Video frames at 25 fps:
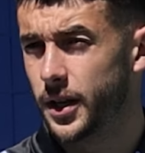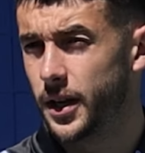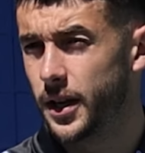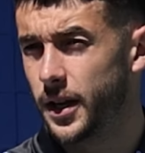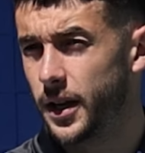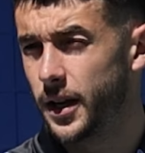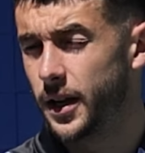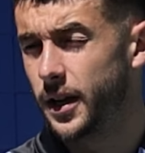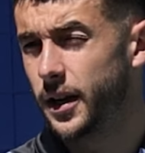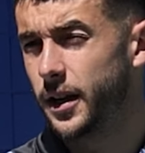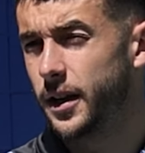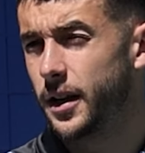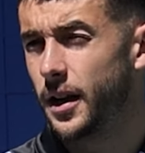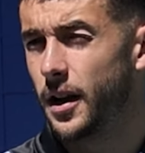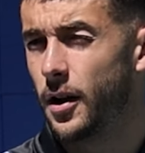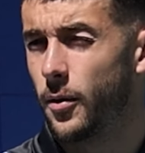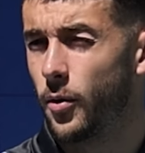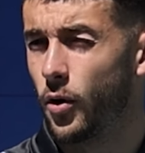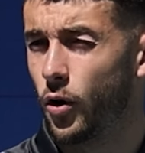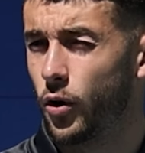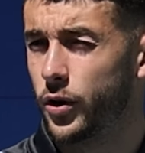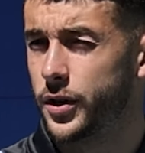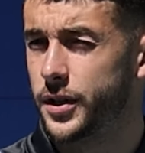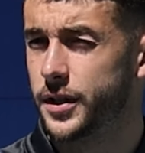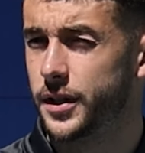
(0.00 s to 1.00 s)
que, a lo
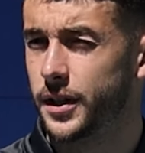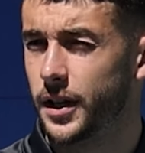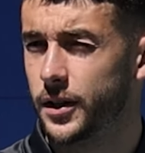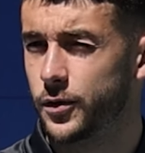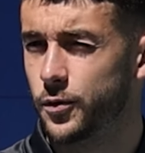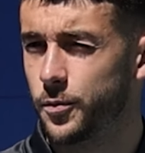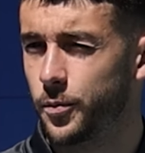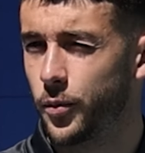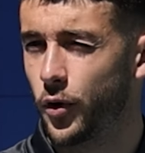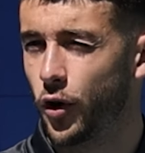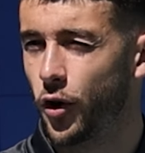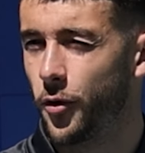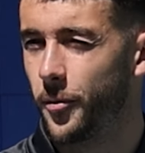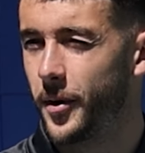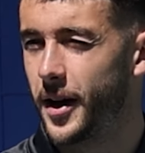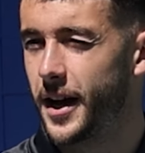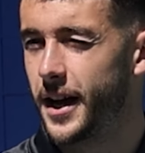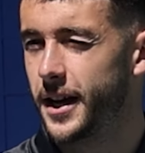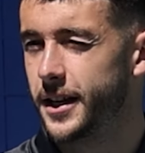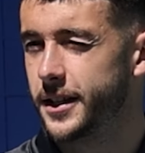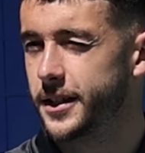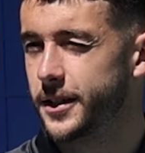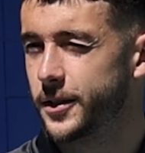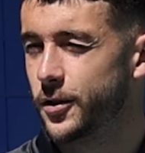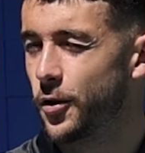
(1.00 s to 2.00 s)
mejor sí que es un poco
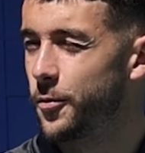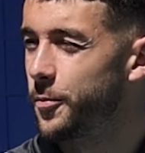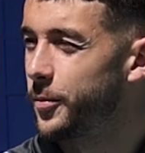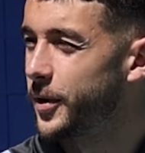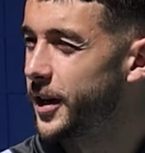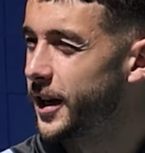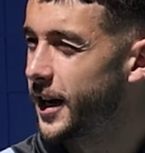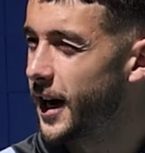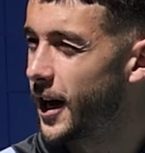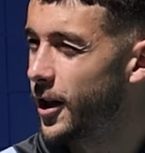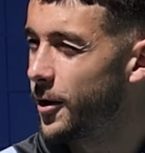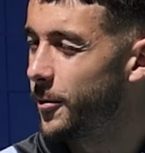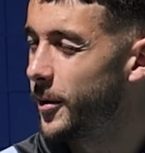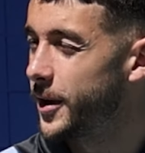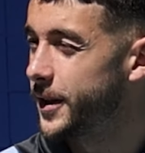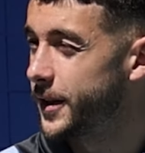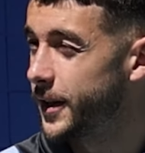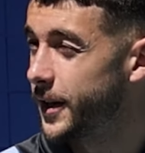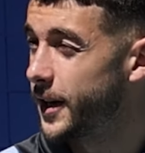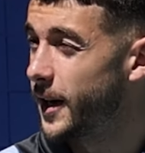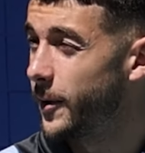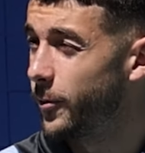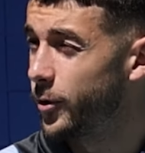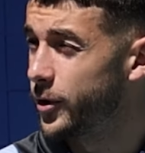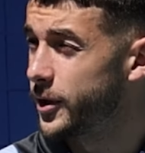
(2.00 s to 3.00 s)
más complicado
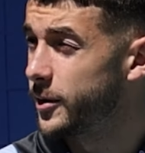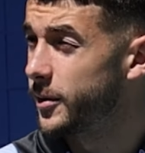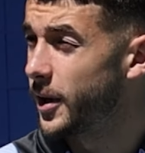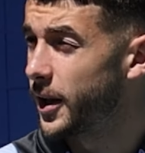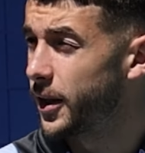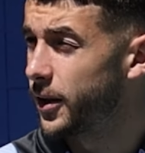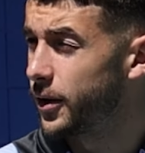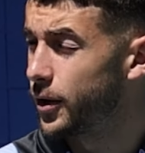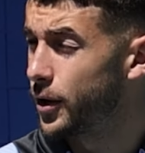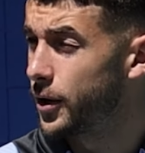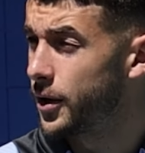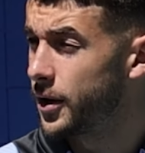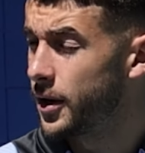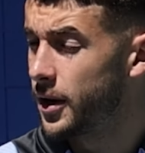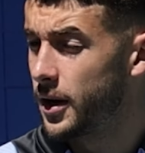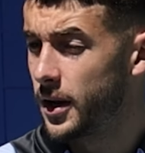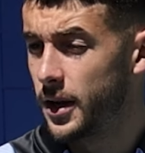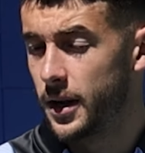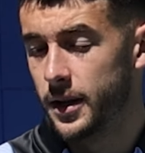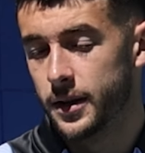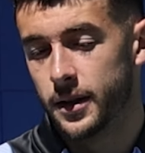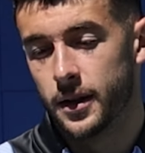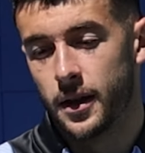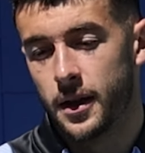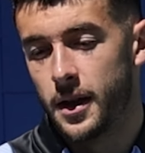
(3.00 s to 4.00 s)
mantener la motivación
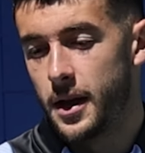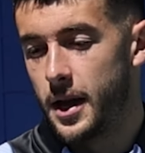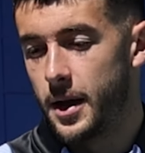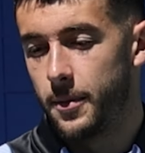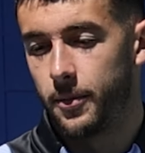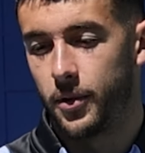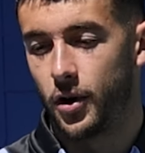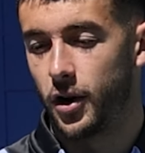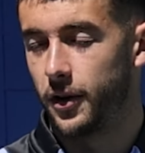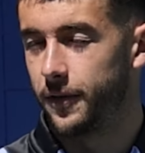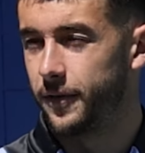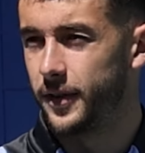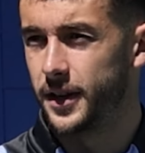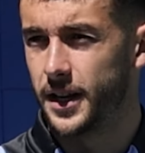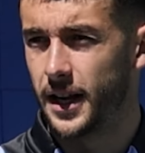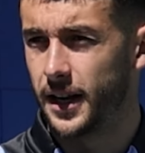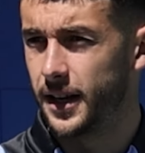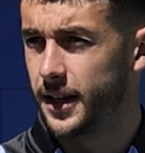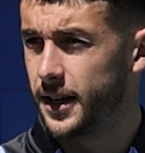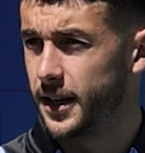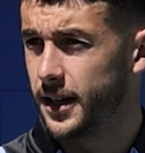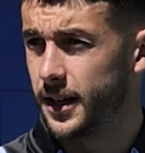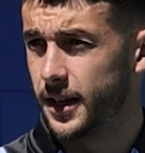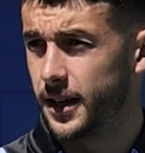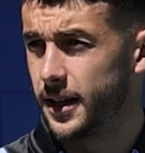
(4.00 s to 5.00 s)
pero al
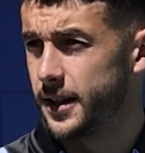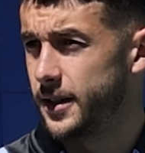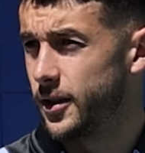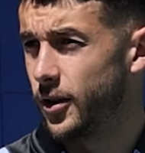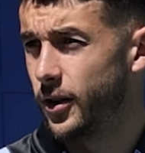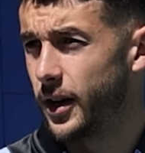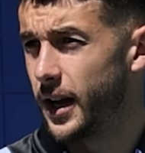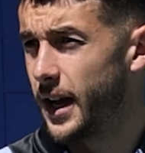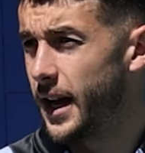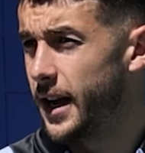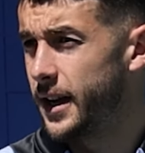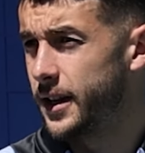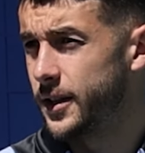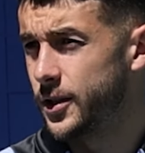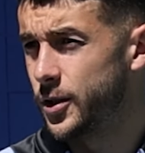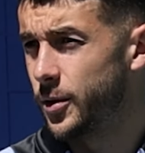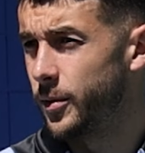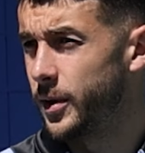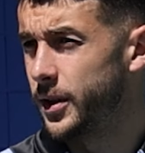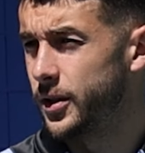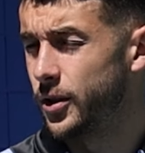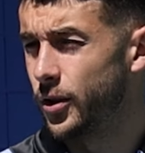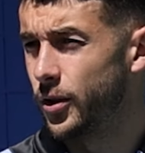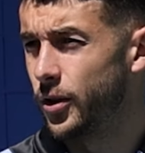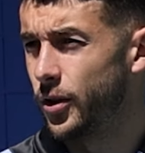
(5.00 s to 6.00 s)
final es, lo que hay,
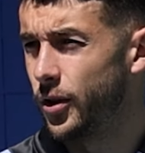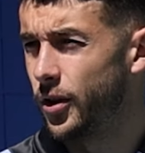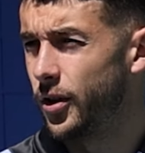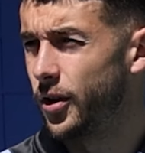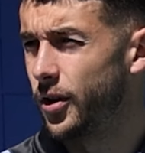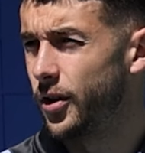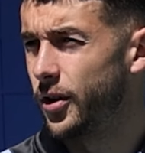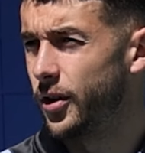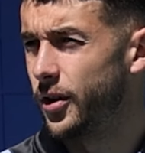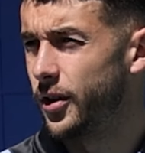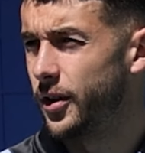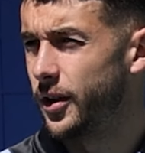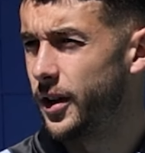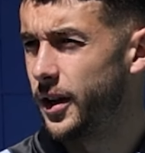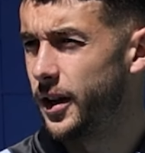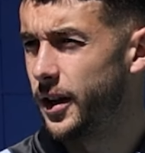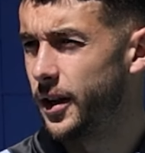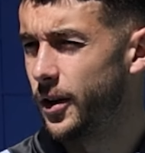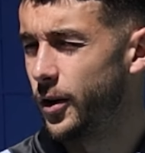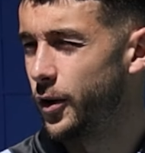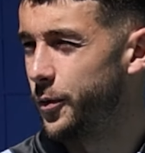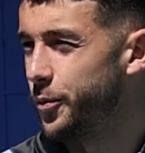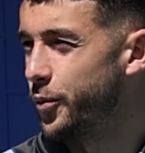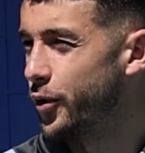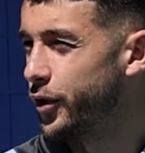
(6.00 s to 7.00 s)
sobre todo
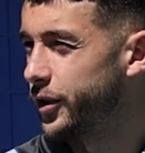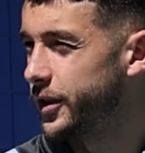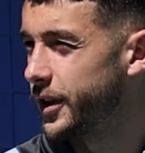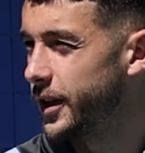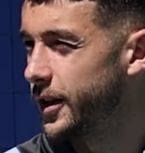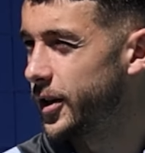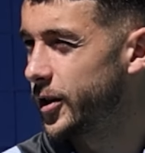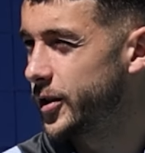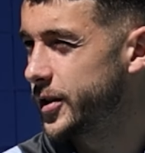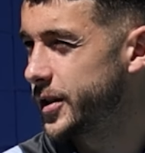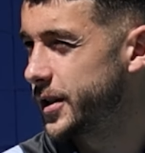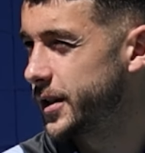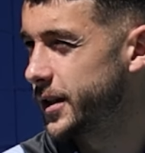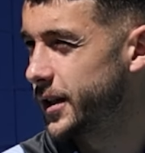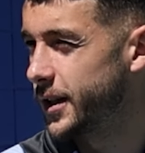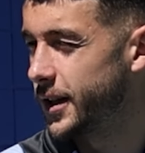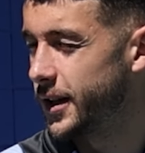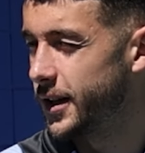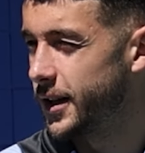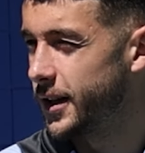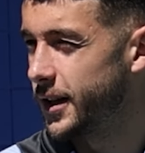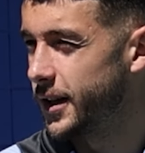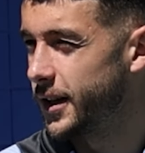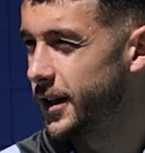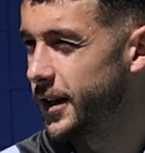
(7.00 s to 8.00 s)
eh, los porteros,
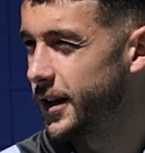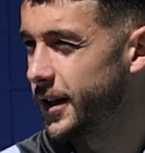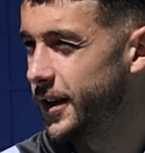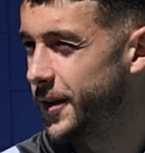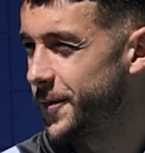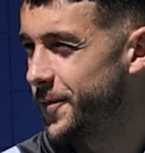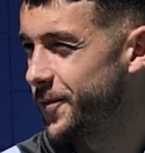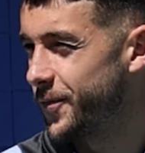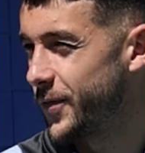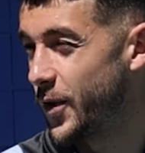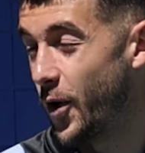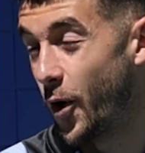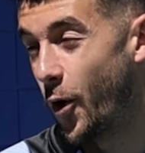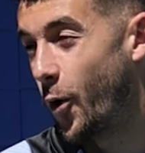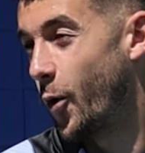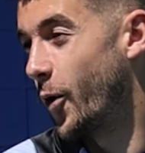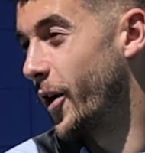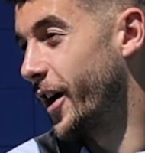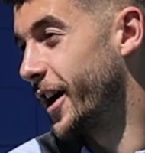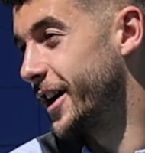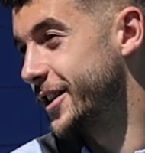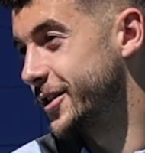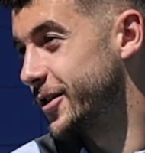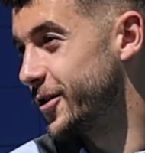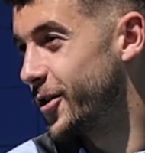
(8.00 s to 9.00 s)
que o
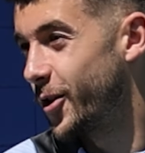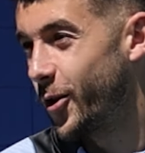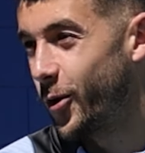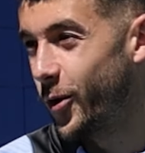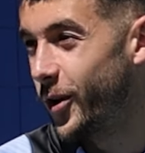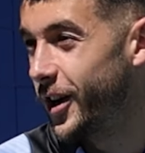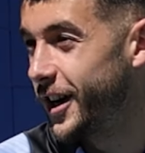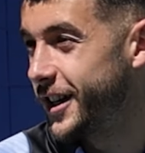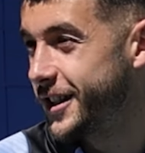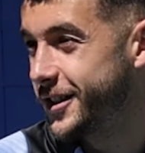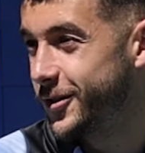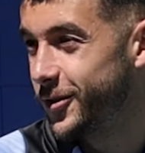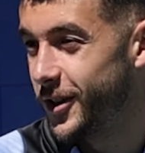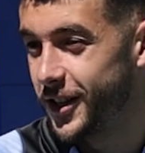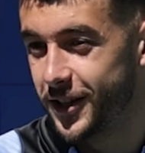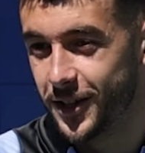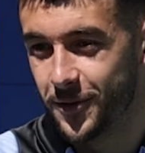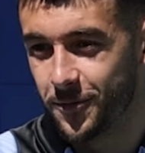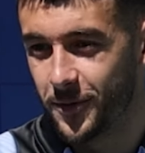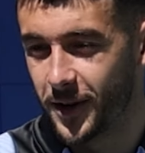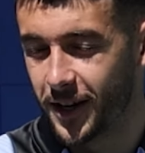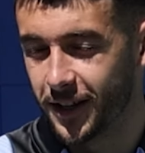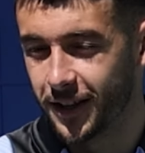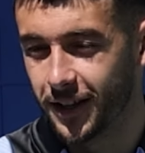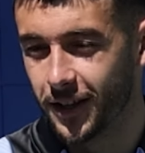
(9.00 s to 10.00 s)
juegas o no juegas durante
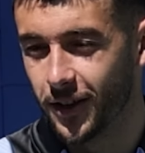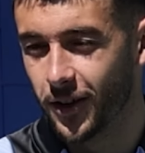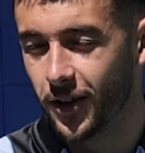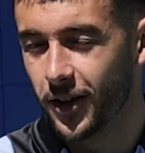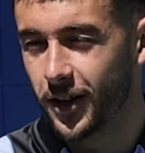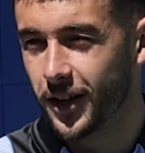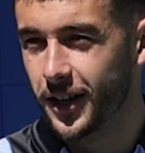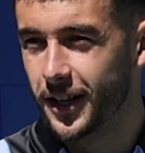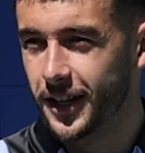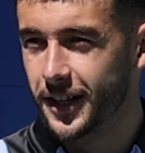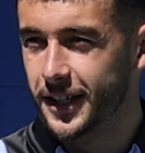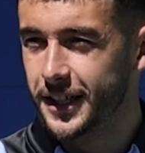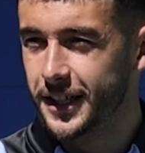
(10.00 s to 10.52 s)
el partido.